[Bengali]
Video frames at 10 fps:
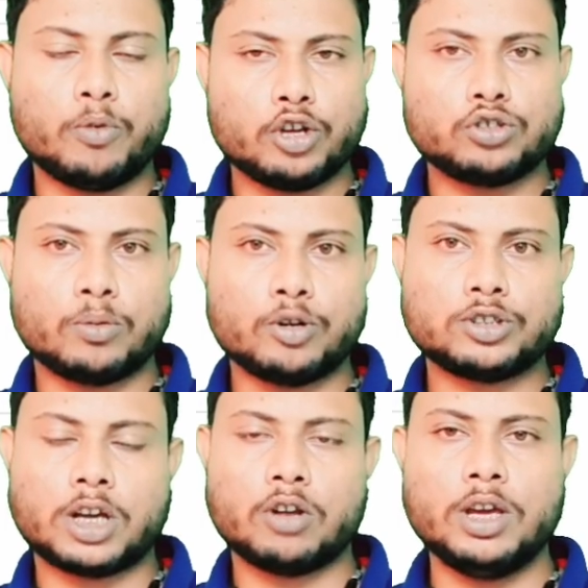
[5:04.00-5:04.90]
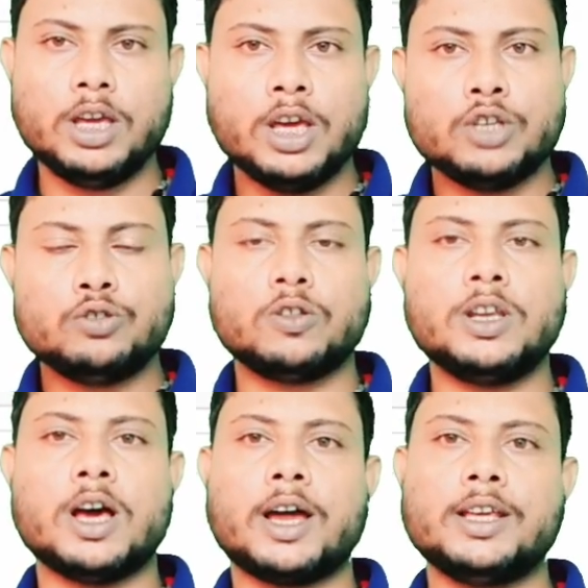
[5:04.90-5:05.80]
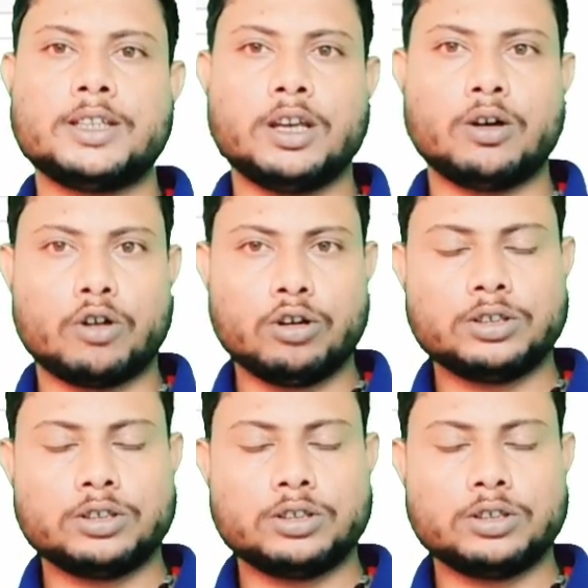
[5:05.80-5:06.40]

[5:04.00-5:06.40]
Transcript: বড় সমস্যা নয় যদি না কারেকশান করো